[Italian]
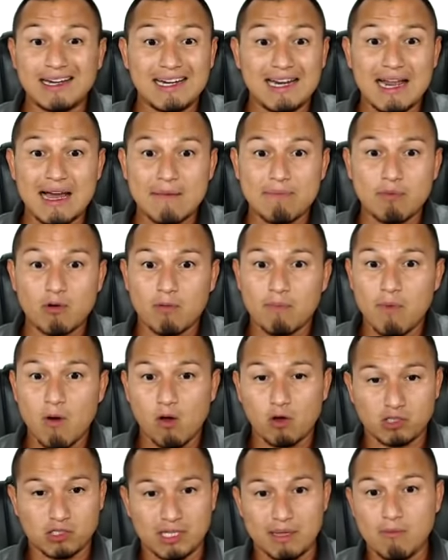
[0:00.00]
la
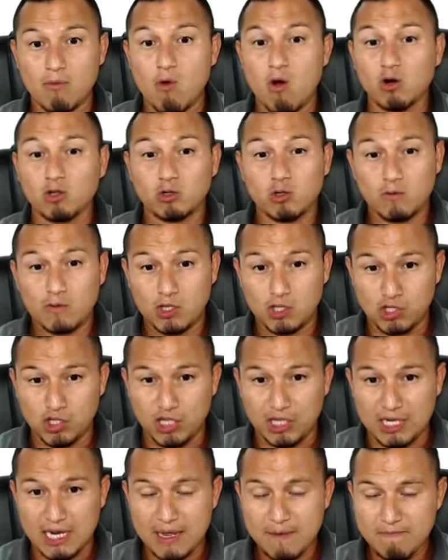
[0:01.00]
proposta è molto
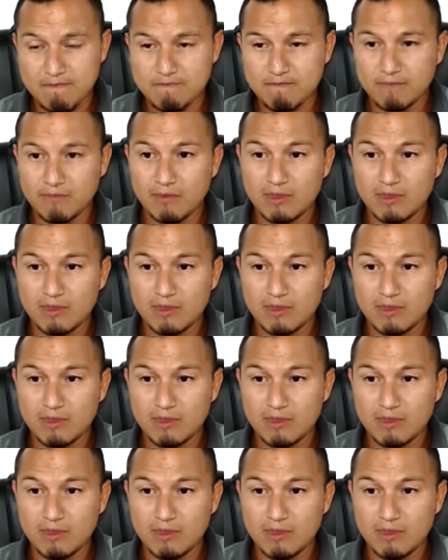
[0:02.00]
vicina,